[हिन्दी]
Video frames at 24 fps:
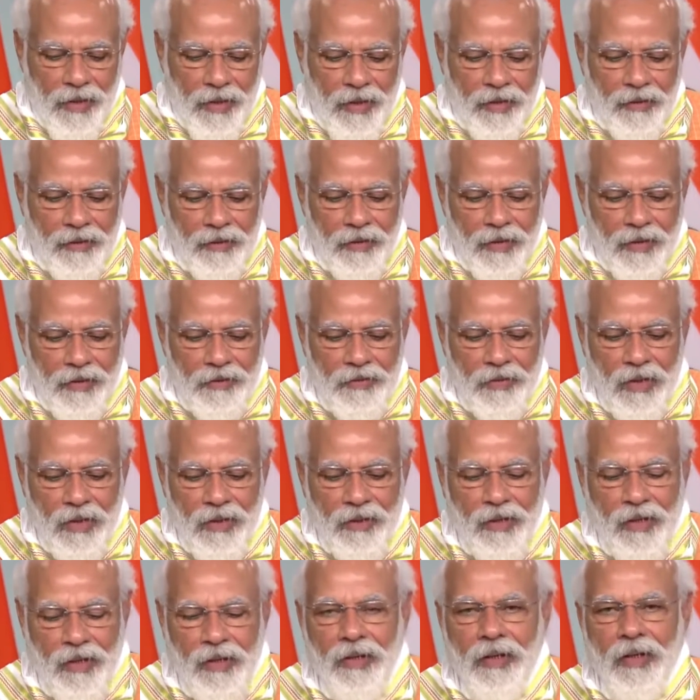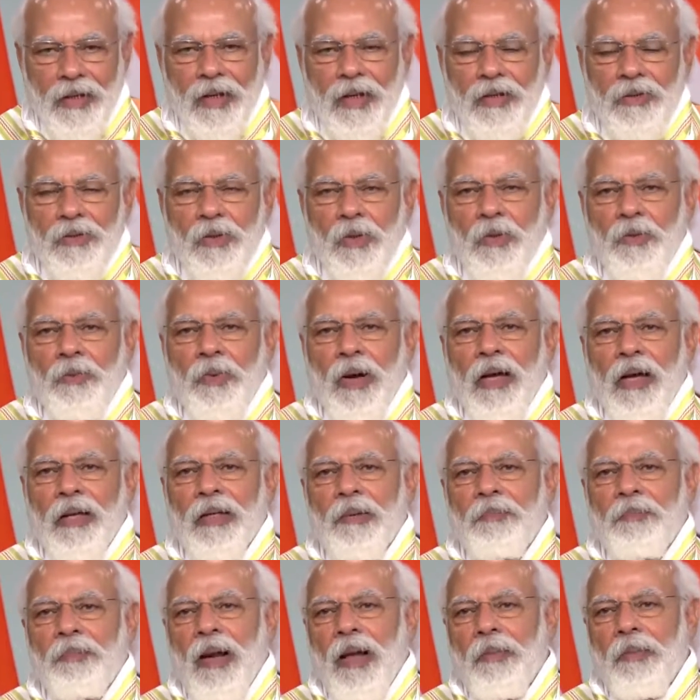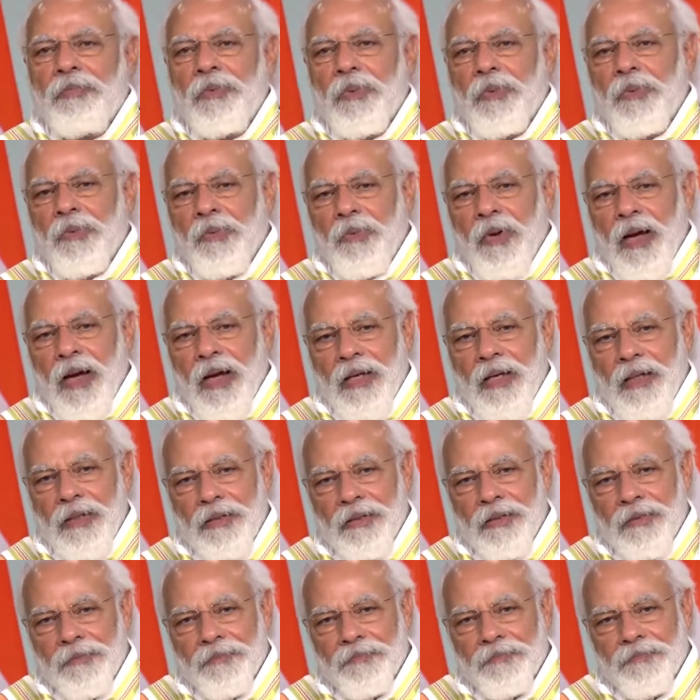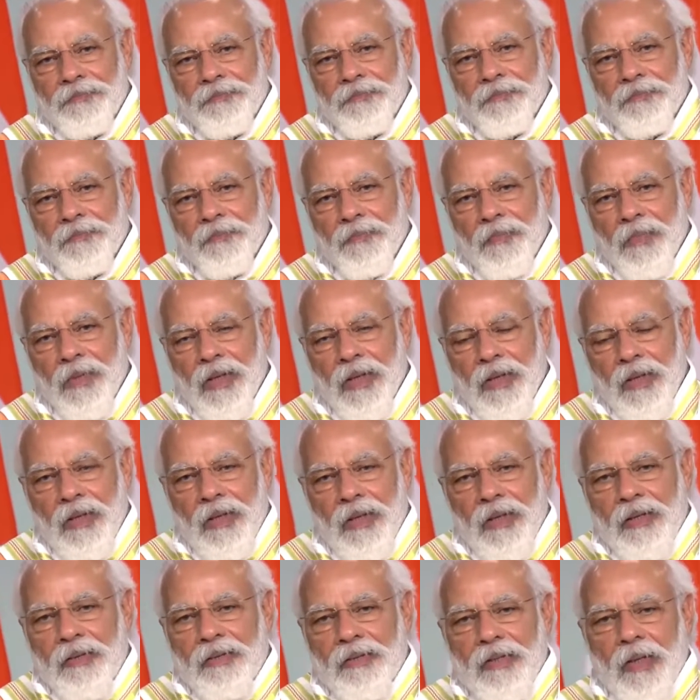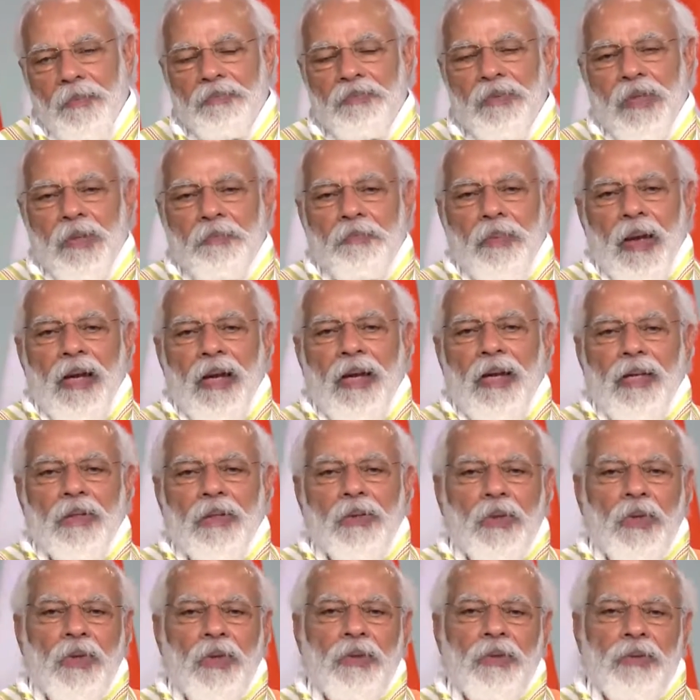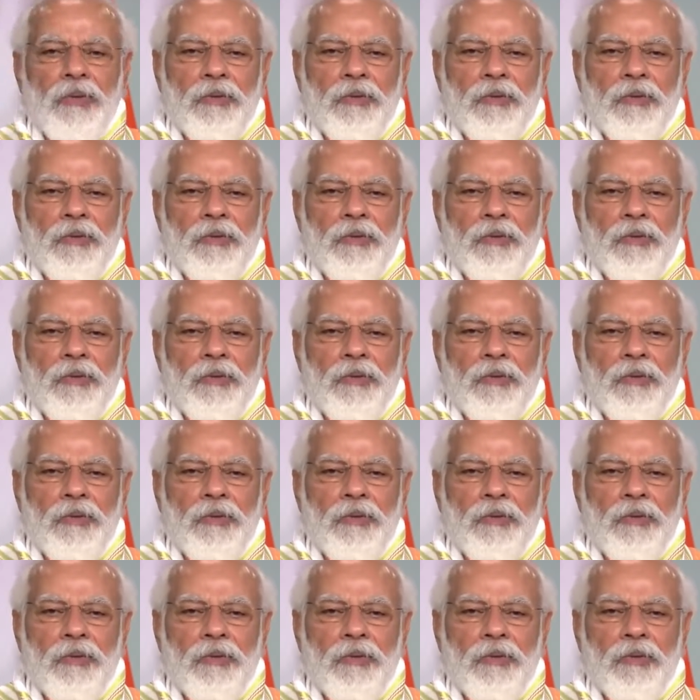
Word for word: एक दर्शन करने का सौभाग्य प्राप्त हुआ है सबसे पहले तो